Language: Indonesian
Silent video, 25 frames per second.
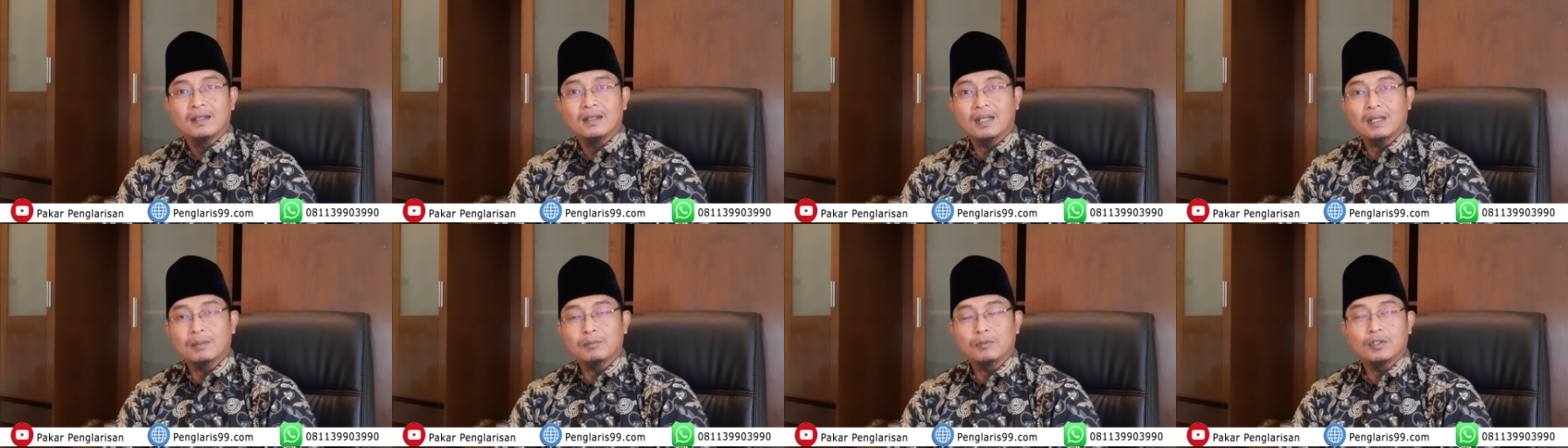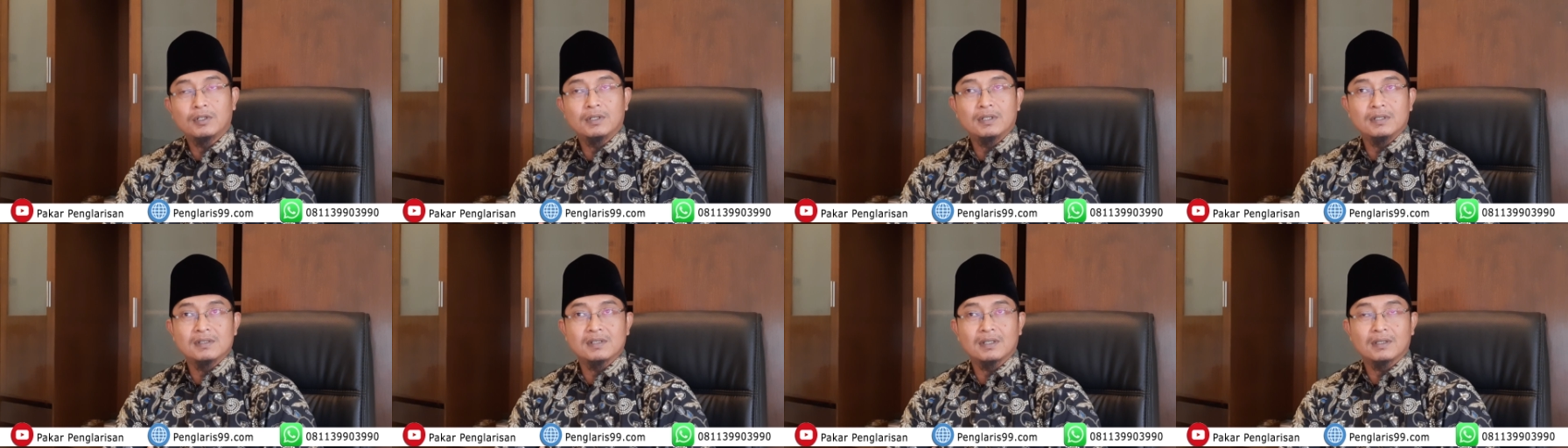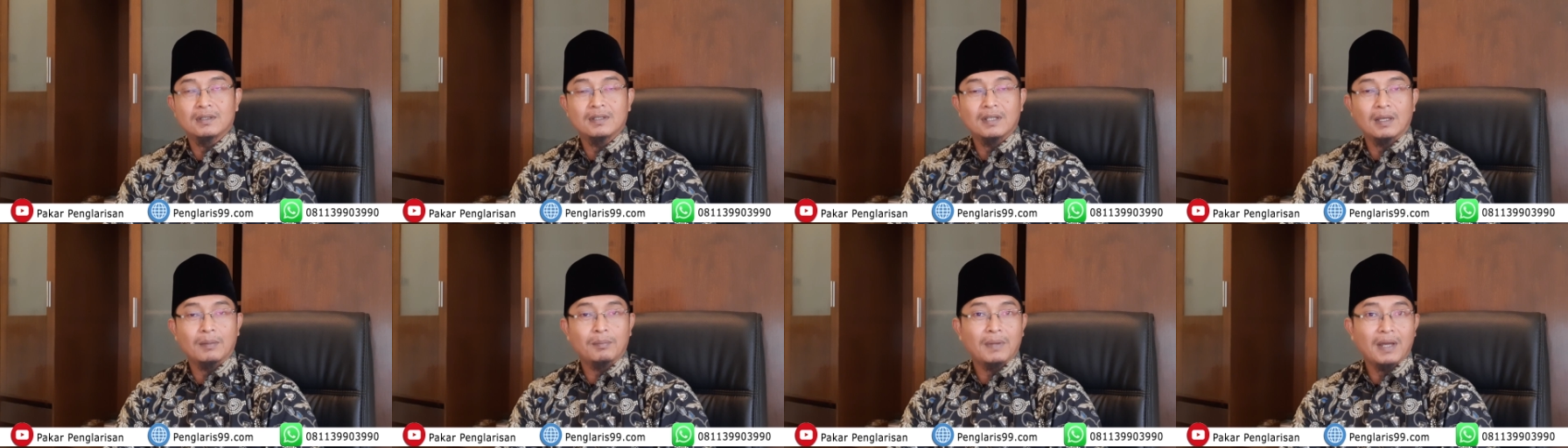namun di
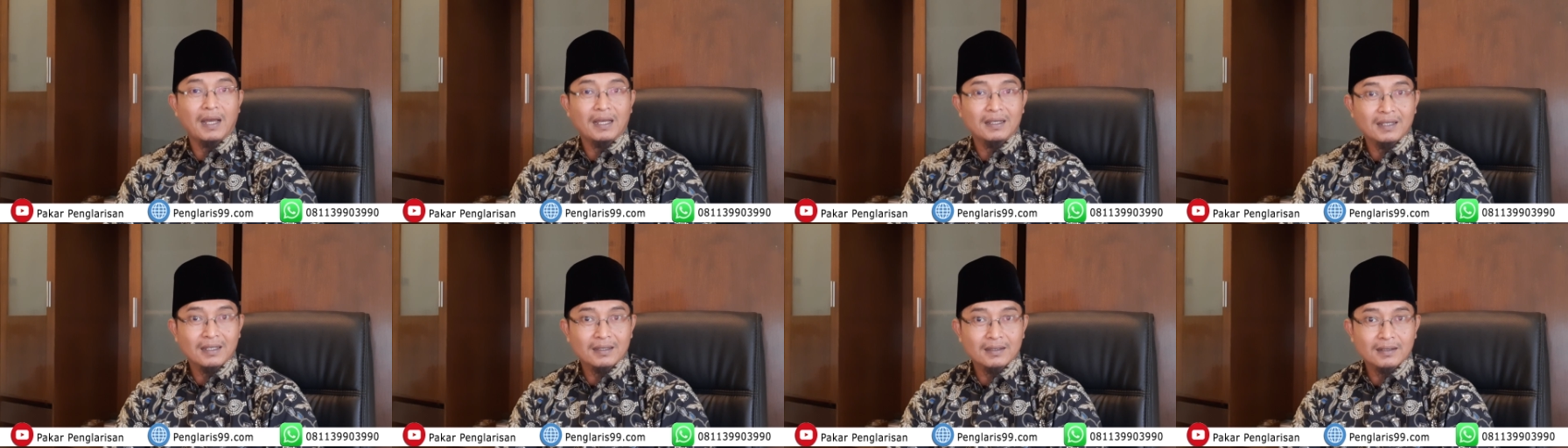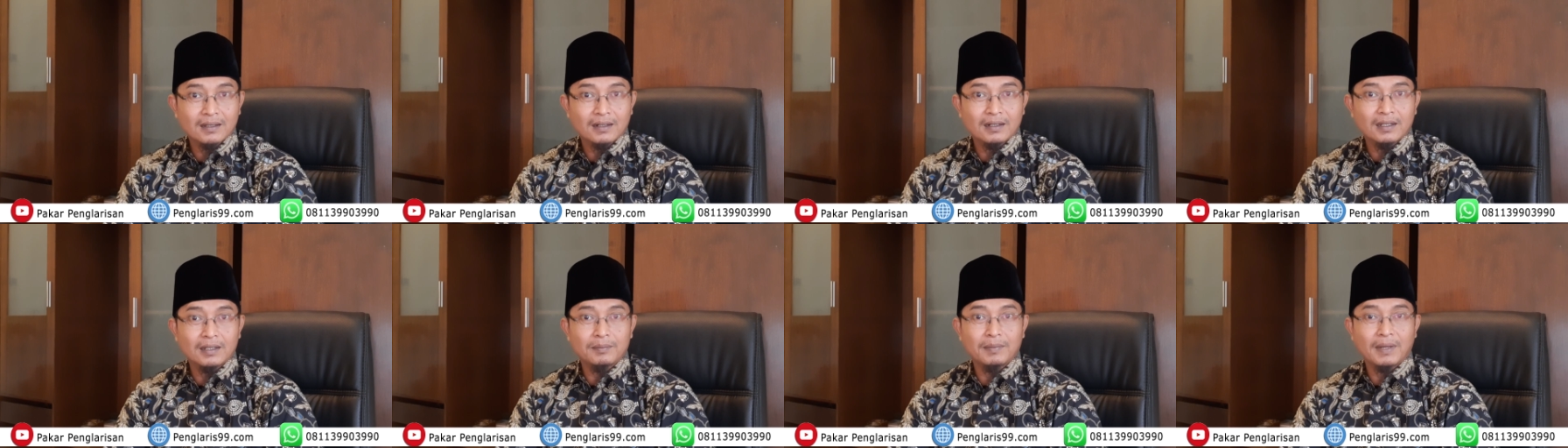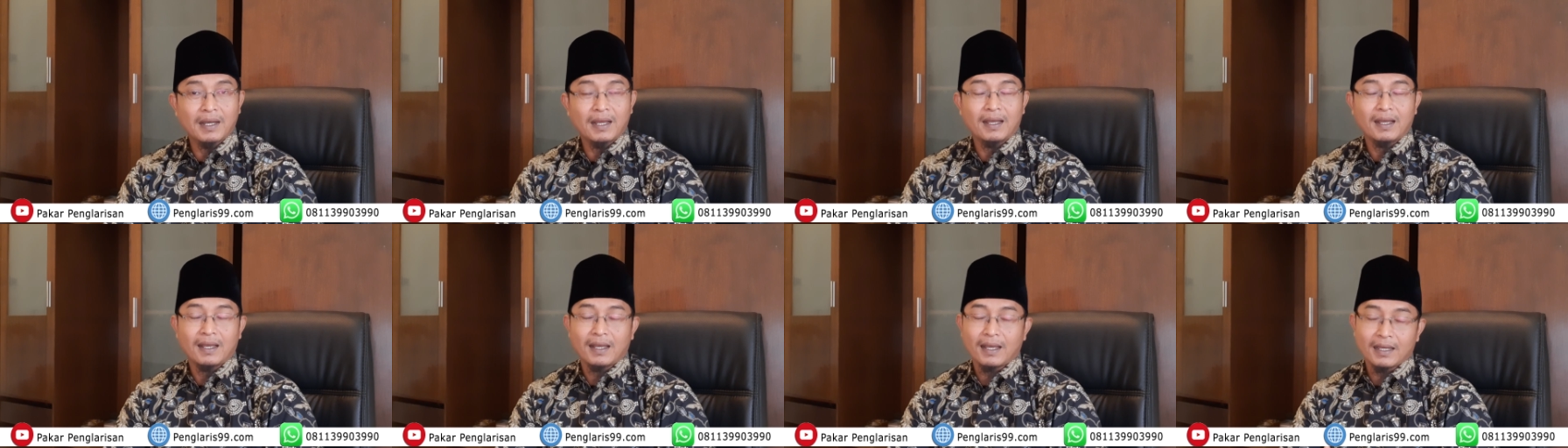setiap ayat
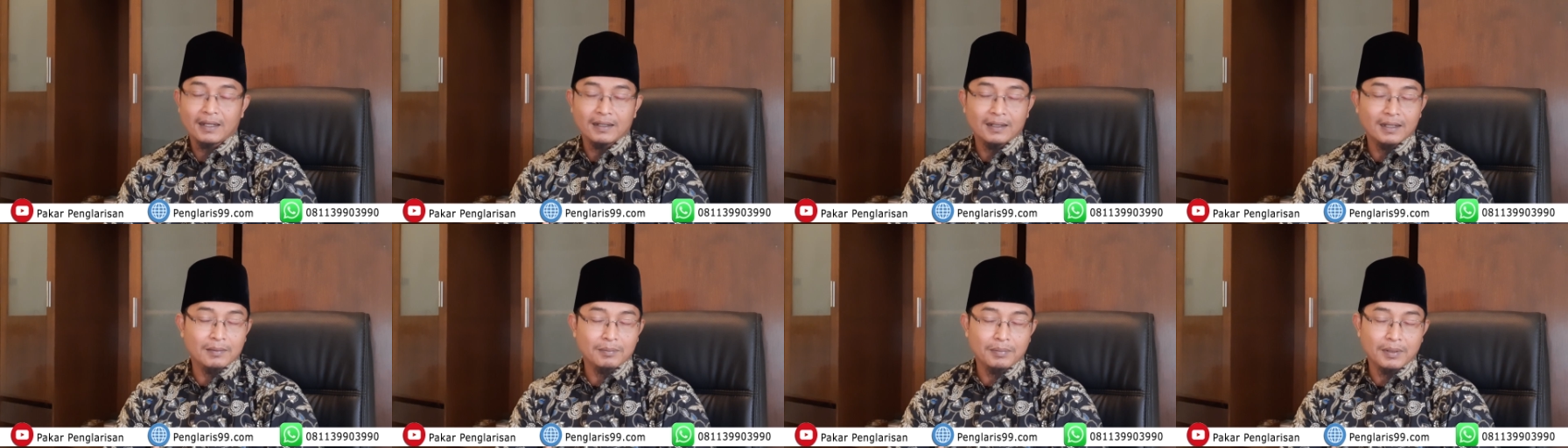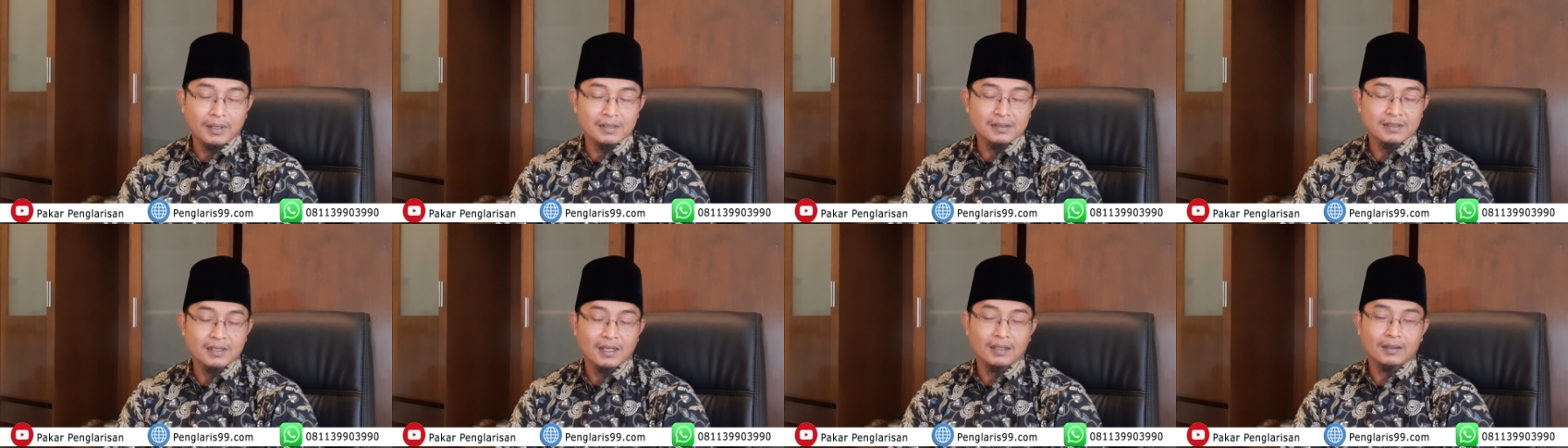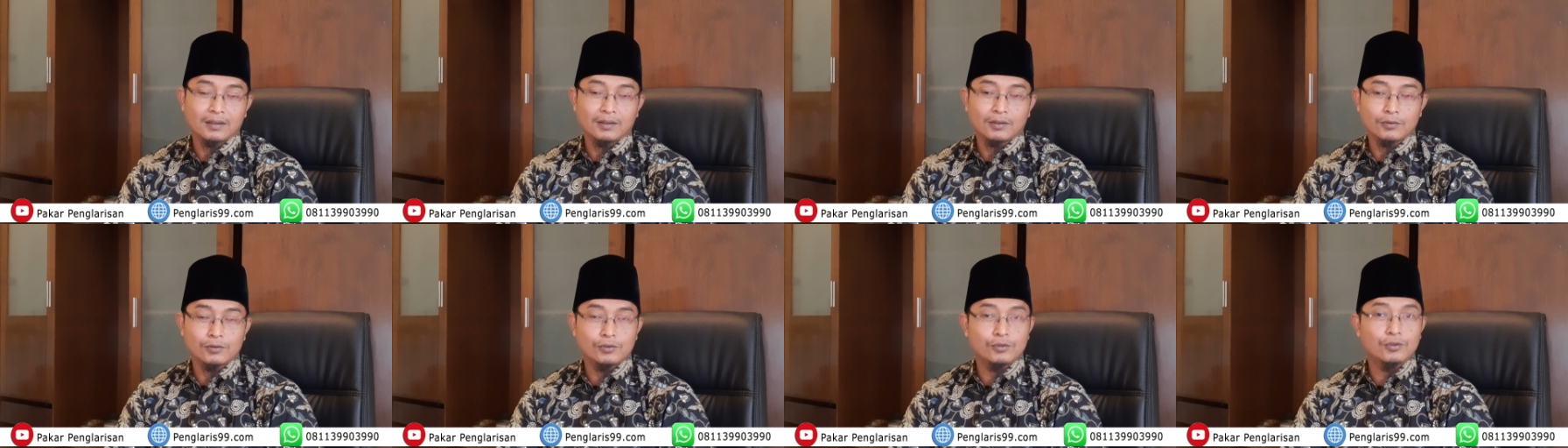kelima Anda
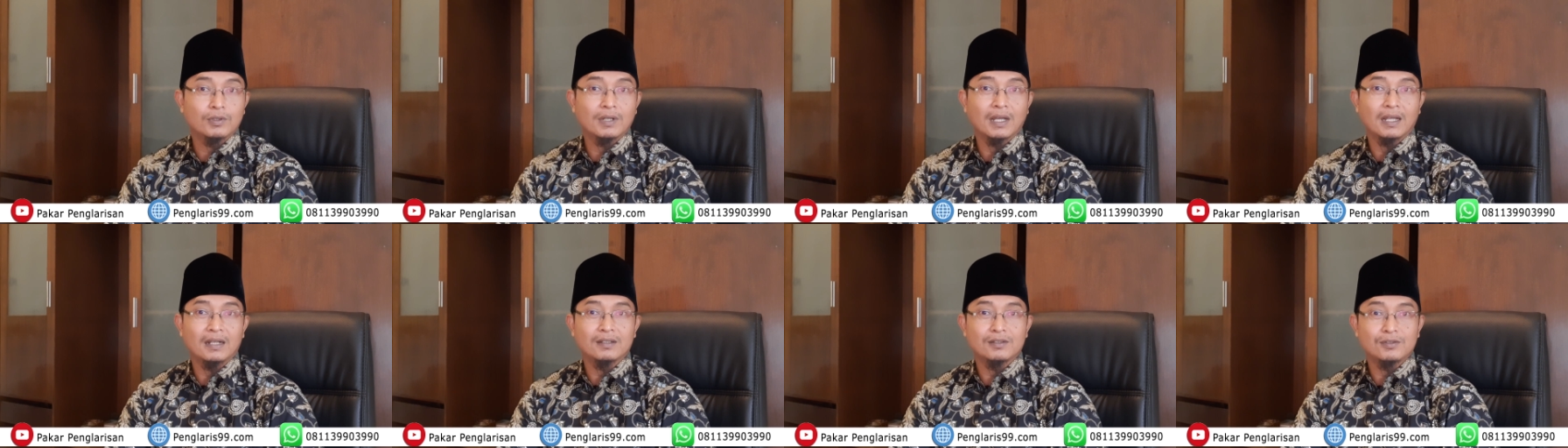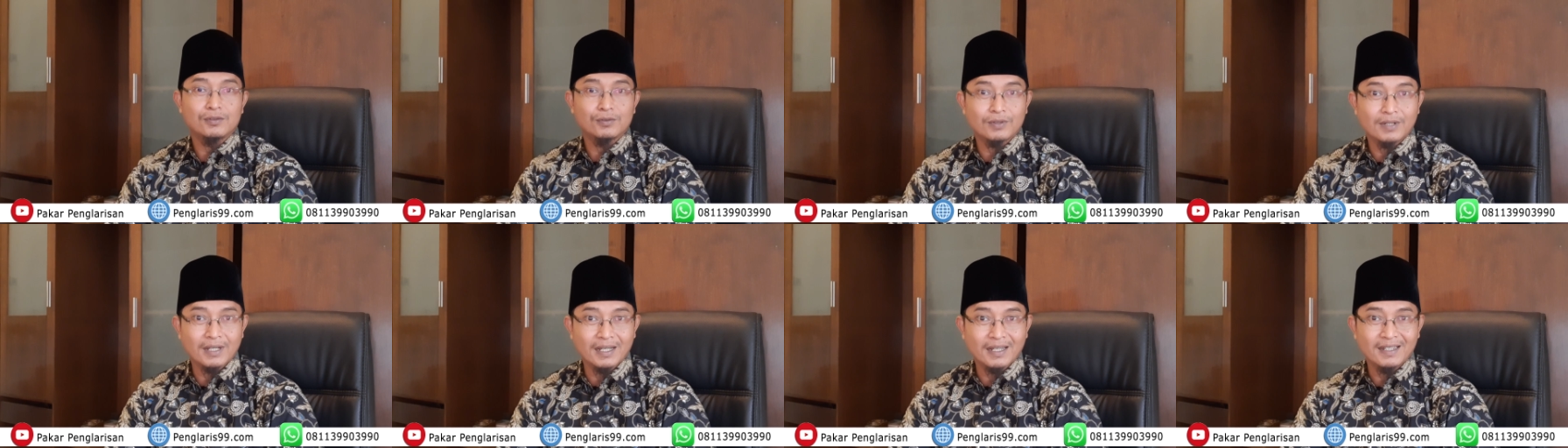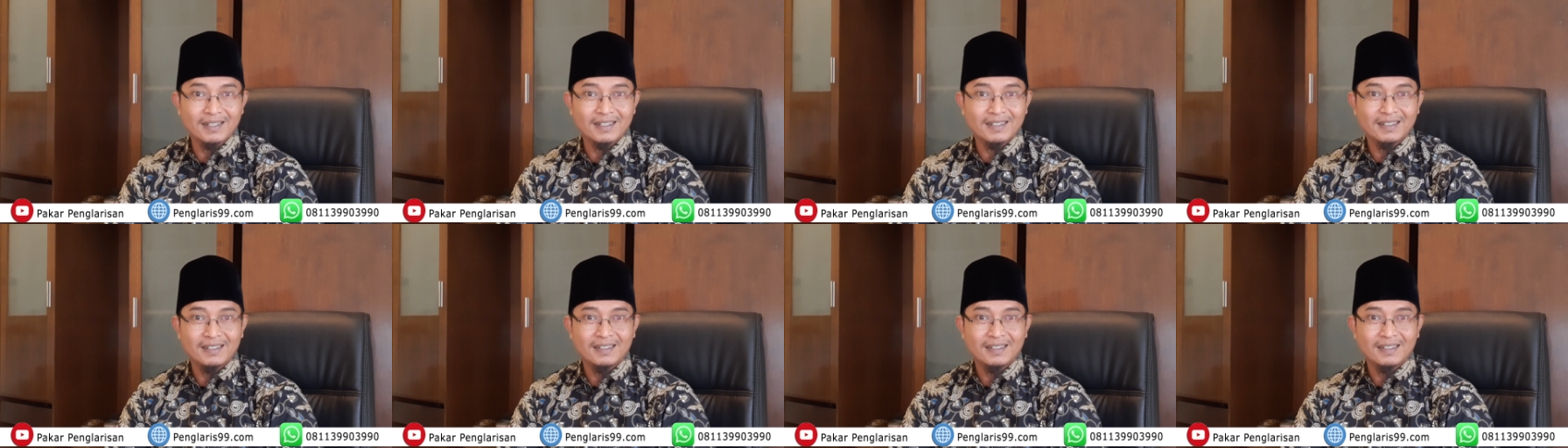baca tujuh kali juga